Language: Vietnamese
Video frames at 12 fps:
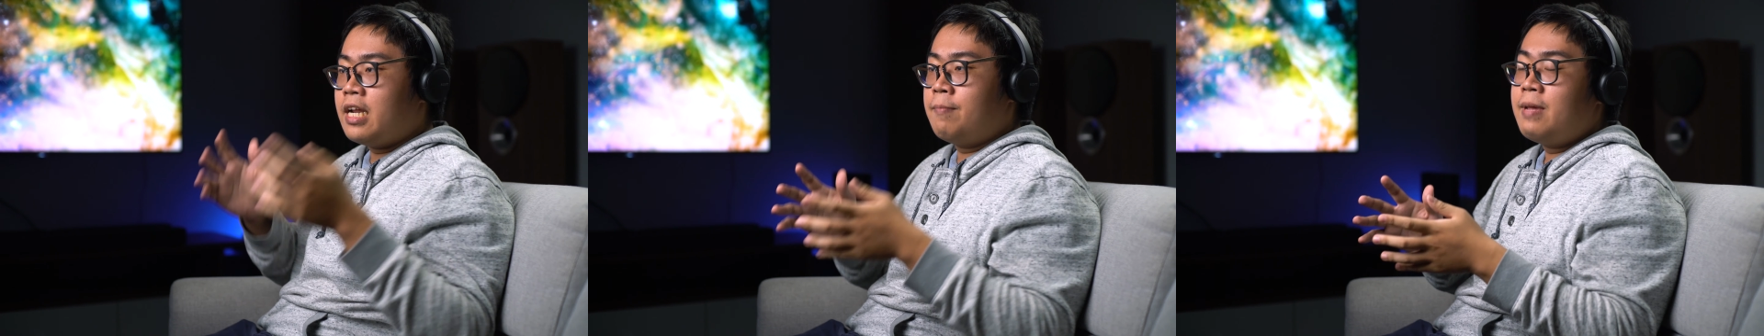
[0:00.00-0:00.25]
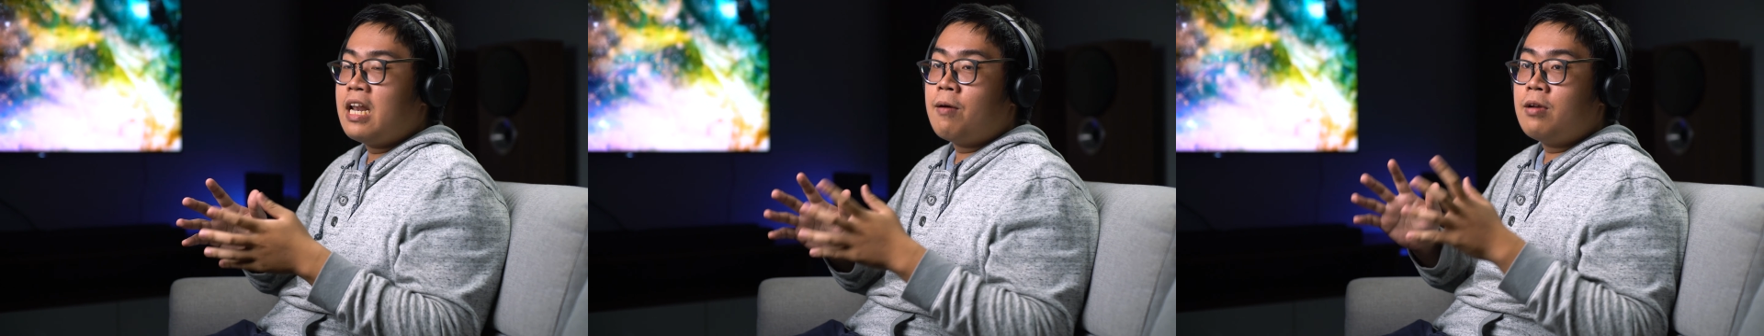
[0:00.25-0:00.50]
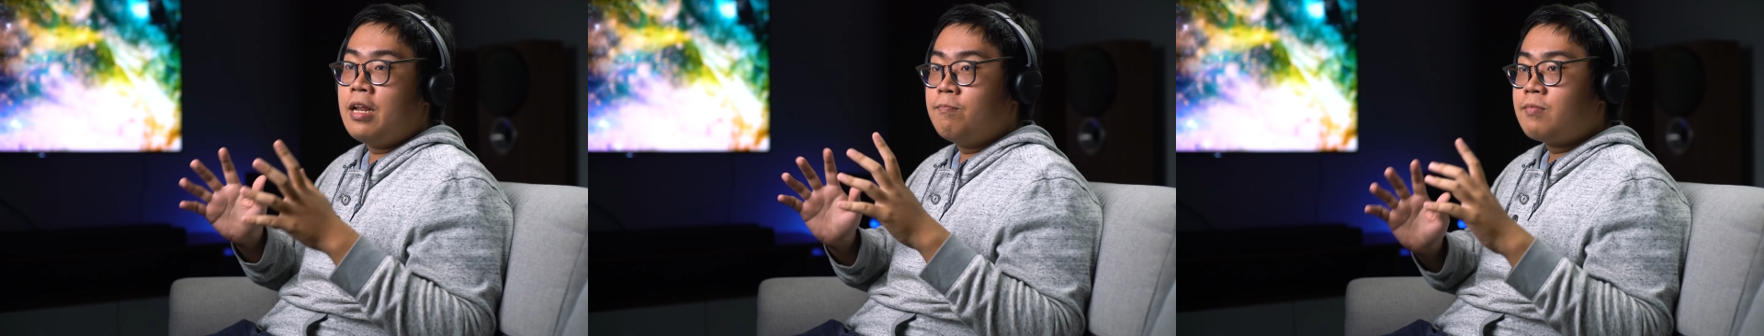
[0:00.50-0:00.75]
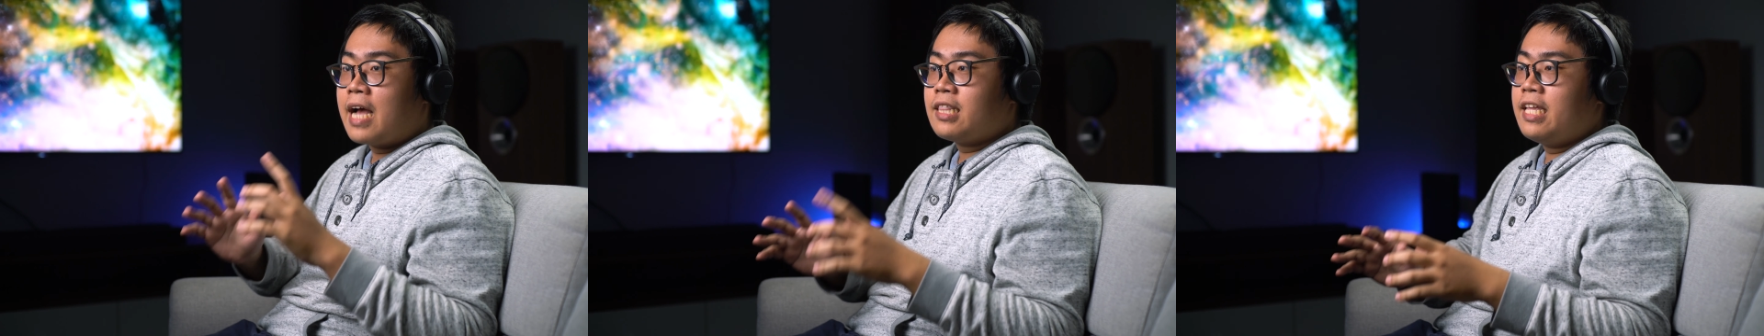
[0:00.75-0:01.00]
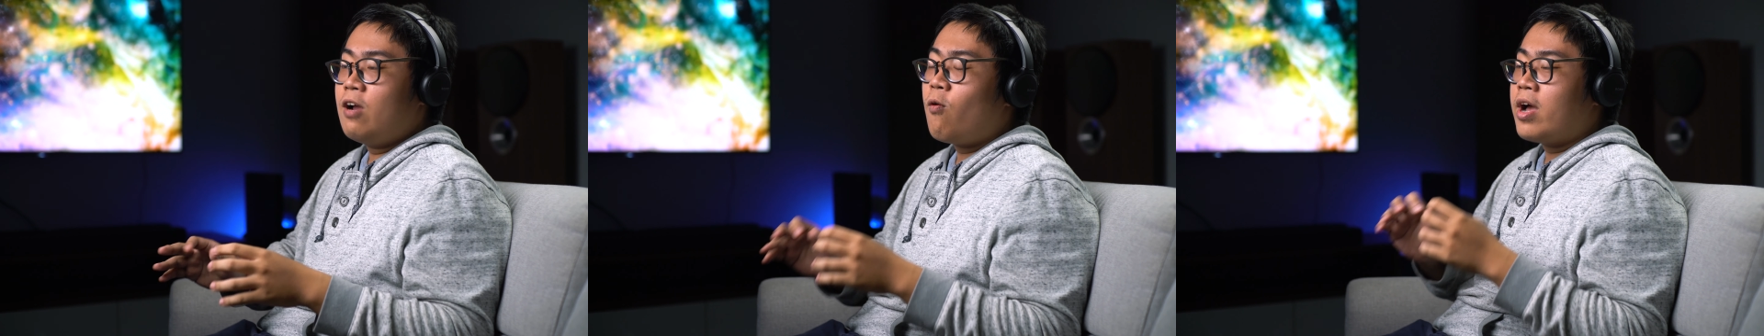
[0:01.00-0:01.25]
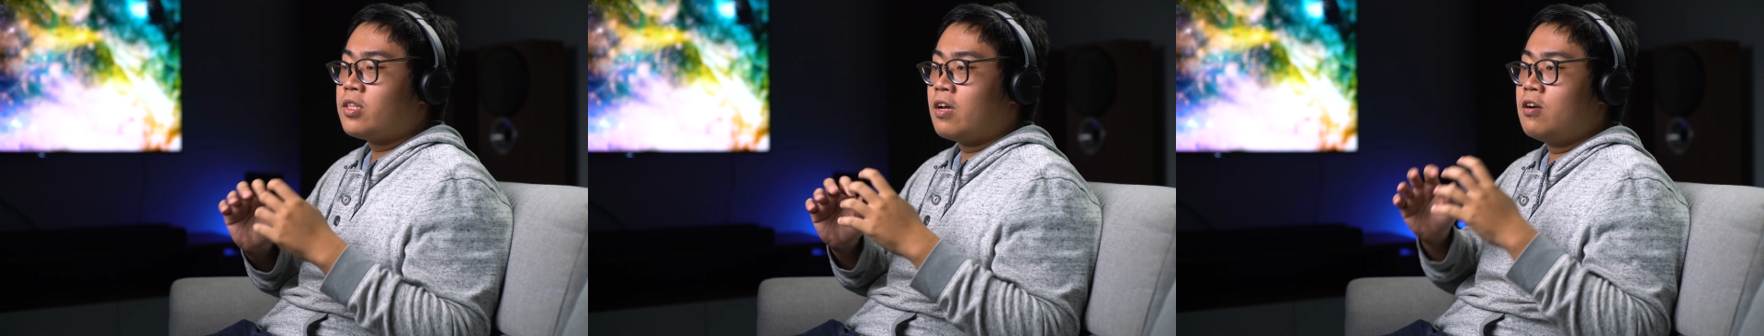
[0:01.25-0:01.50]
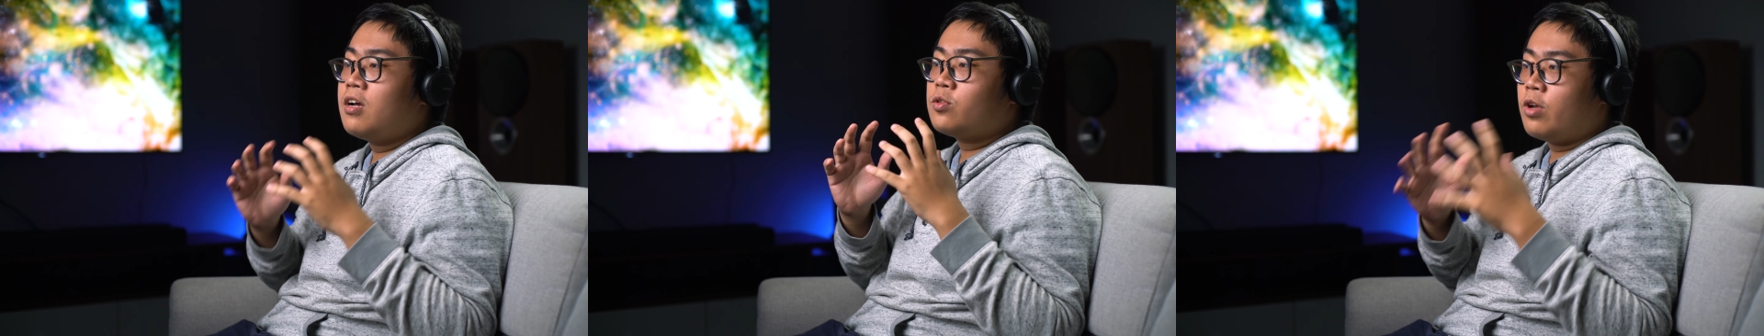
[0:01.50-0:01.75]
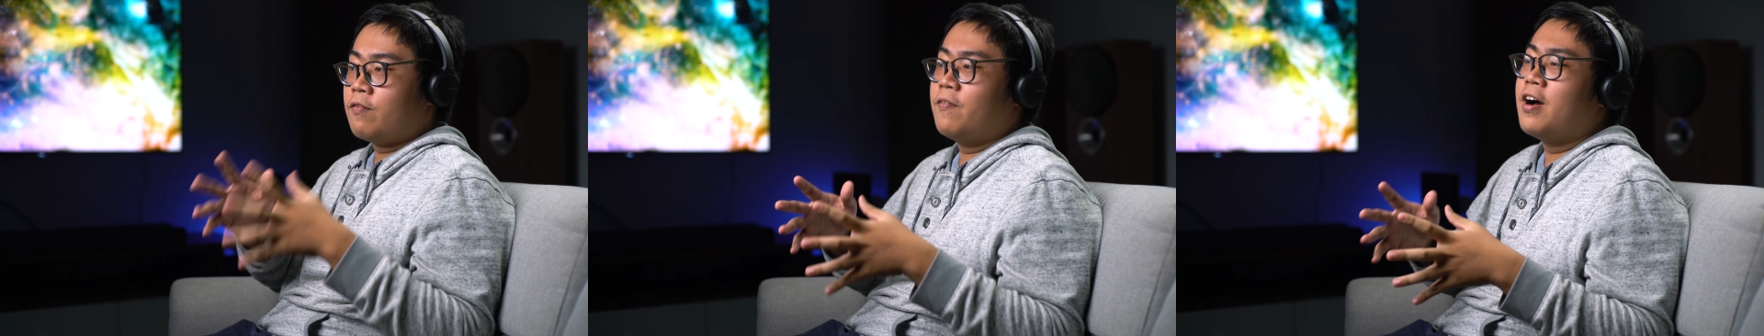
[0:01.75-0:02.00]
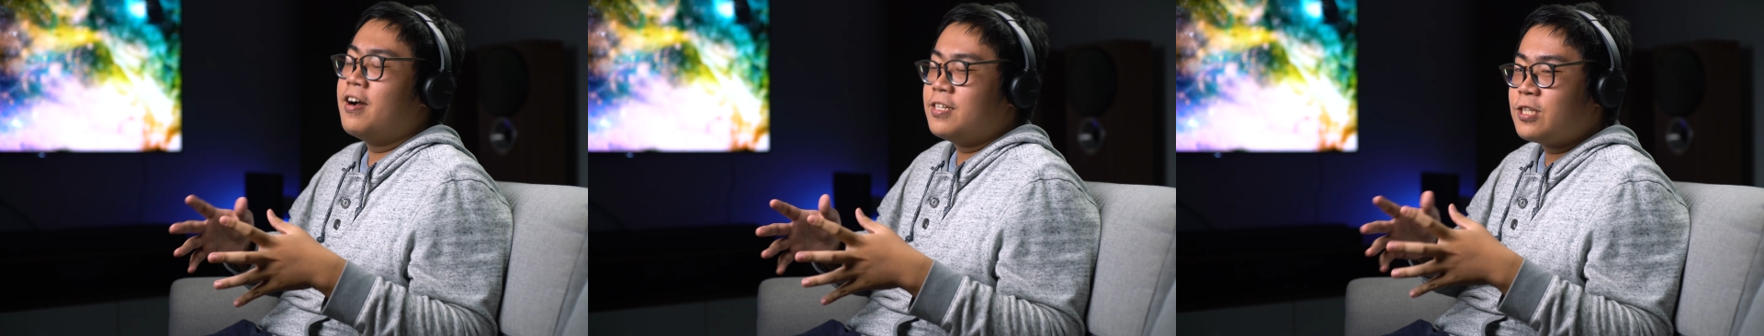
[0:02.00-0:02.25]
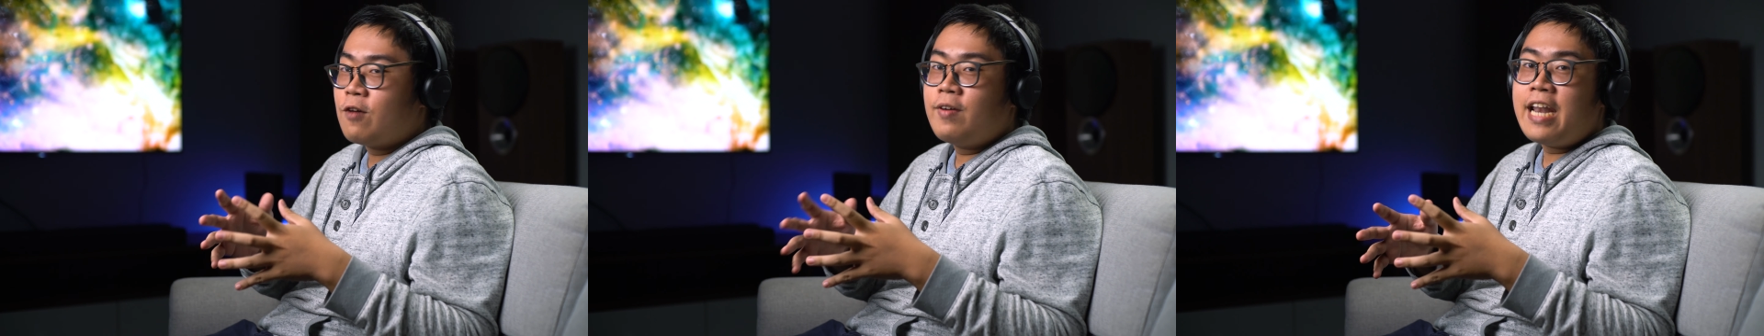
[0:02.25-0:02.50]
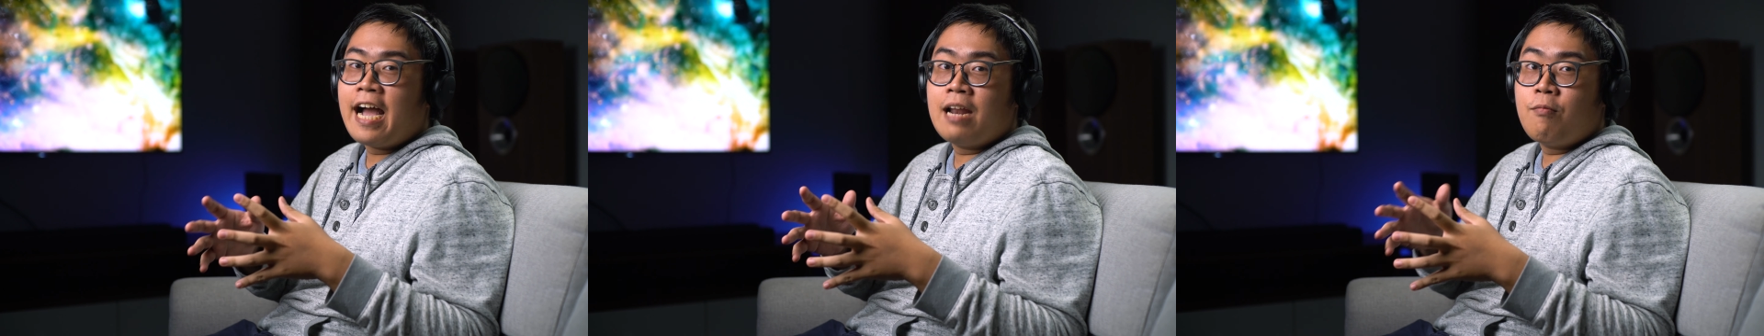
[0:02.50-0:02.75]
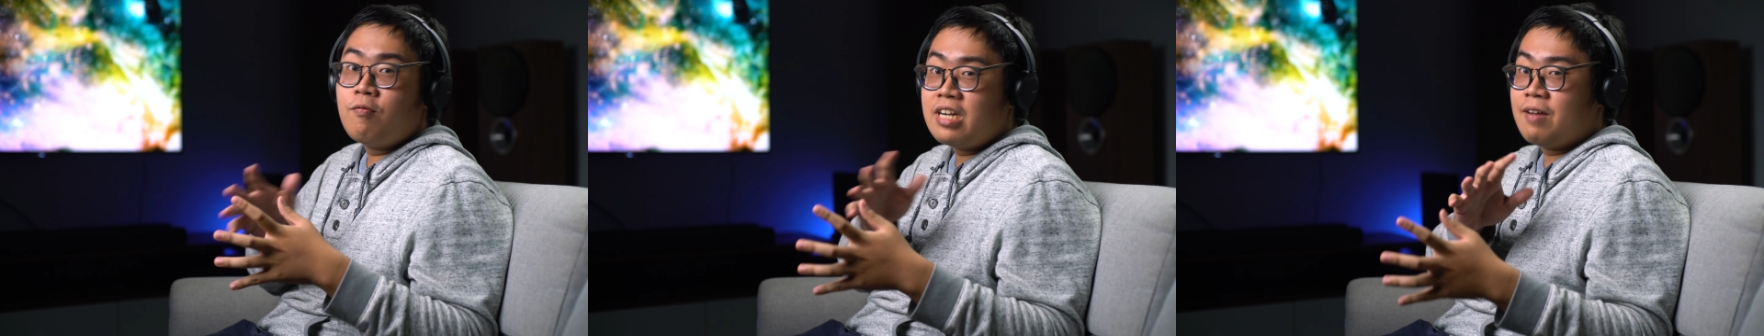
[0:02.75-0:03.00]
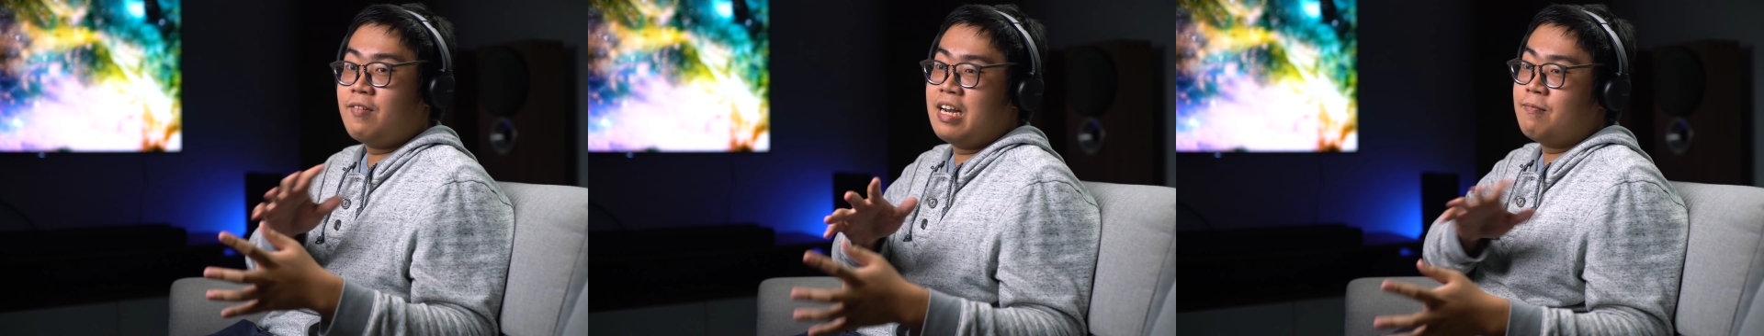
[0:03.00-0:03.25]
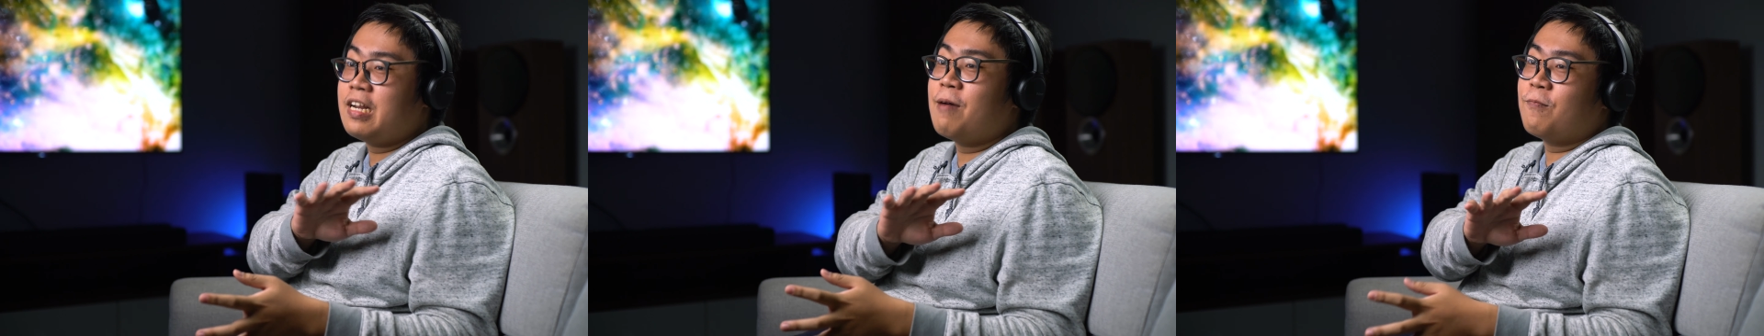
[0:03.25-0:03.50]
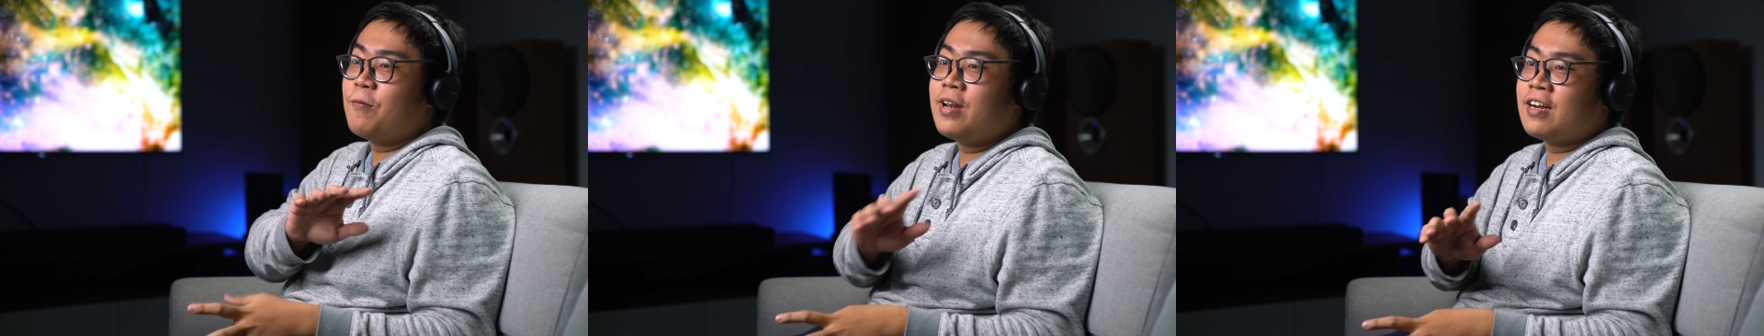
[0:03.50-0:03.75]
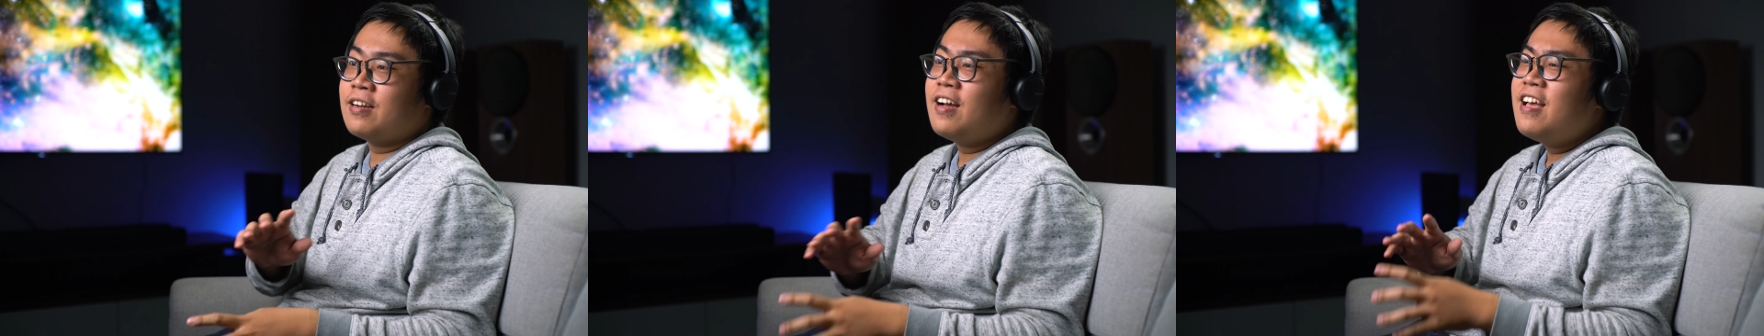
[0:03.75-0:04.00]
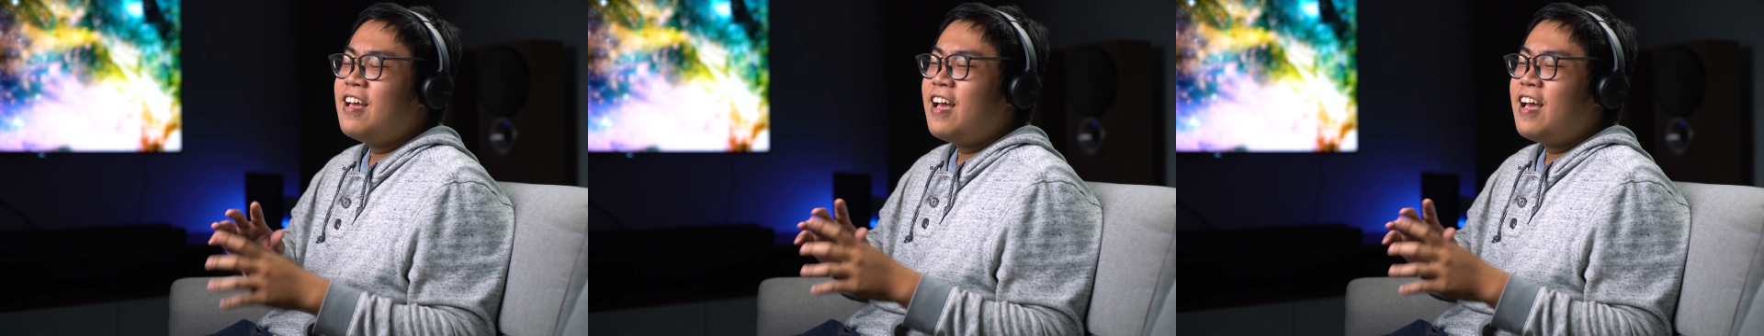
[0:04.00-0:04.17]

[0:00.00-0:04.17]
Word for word: Điểm này là điểm cải tiến hoàn toàn rất là tuyệt vời so với đàn anh 400 và 500 của mình lần nữa.